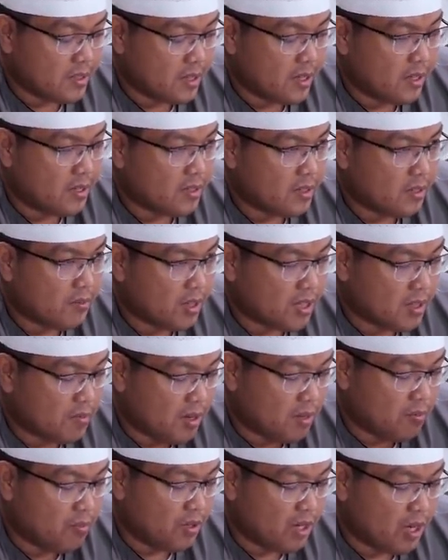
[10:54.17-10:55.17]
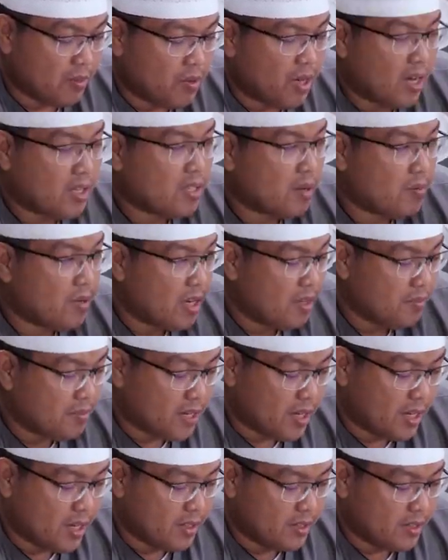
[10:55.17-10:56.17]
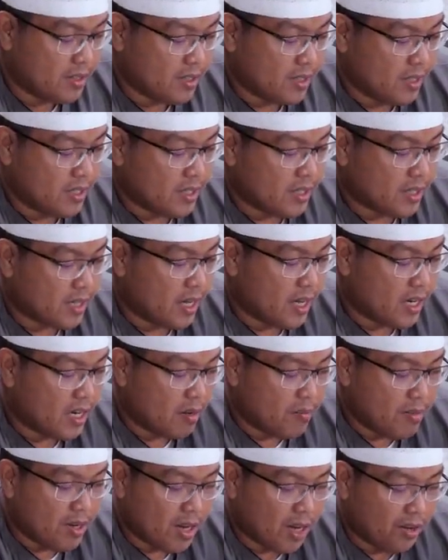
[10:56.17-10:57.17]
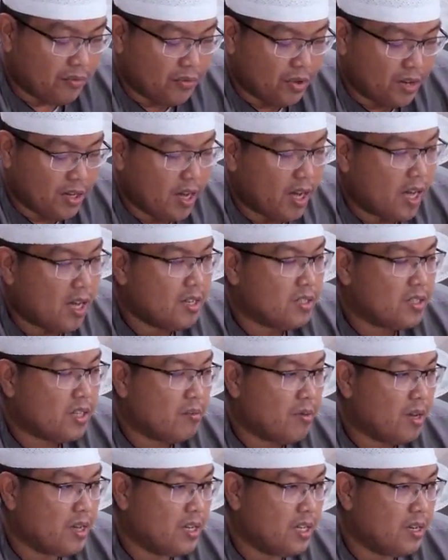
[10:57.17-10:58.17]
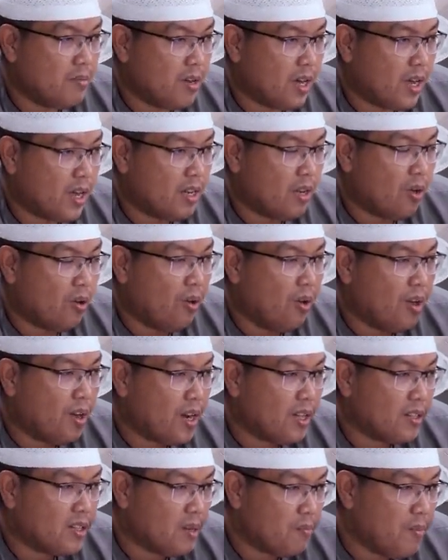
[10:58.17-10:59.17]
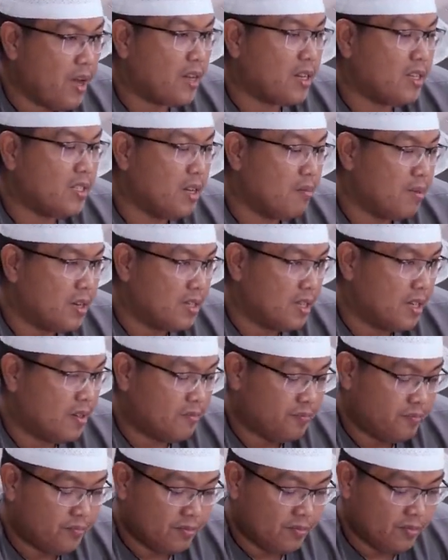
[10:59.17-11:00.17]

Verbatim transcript: ya, semaksimal mungkin bihasabil imkan karena min afdoli ahli zamanihi maka dia orang terbaik di zamannya.